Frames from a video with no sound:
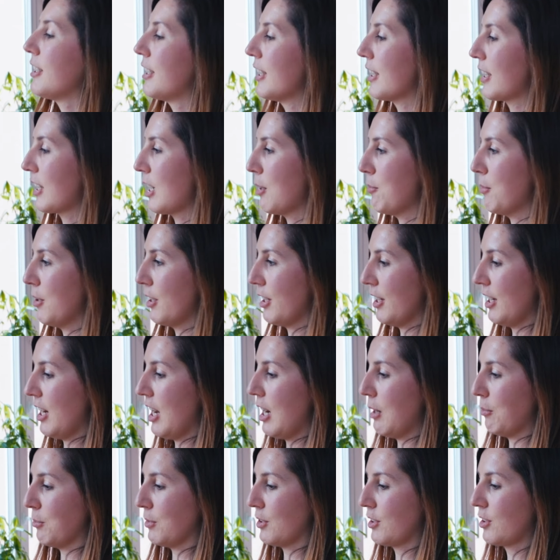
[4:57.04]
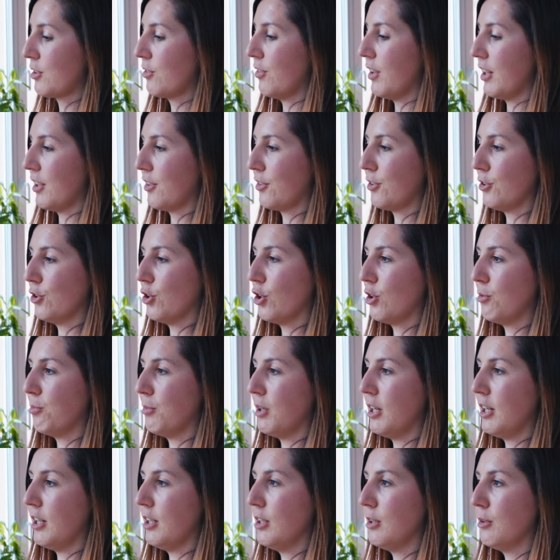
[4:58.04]
Hier kann man dann abends quasi
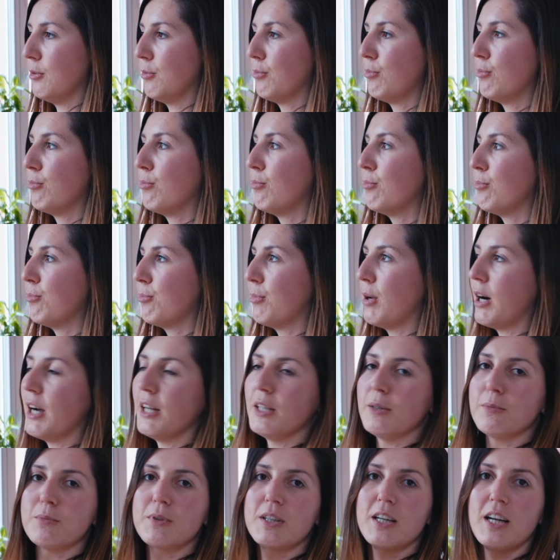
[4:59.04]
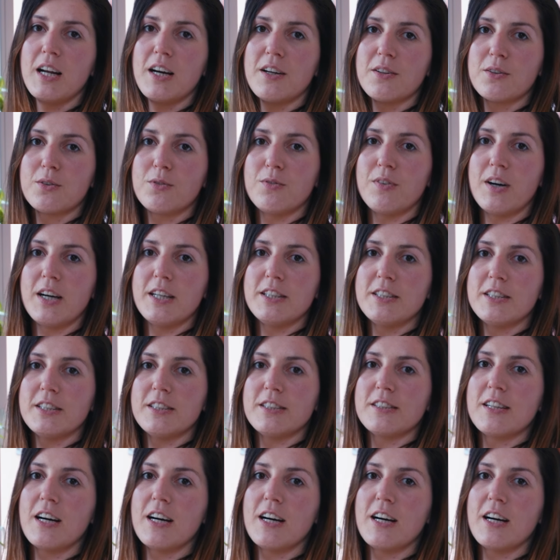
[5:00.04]
nochmal bei einem Glas Wein den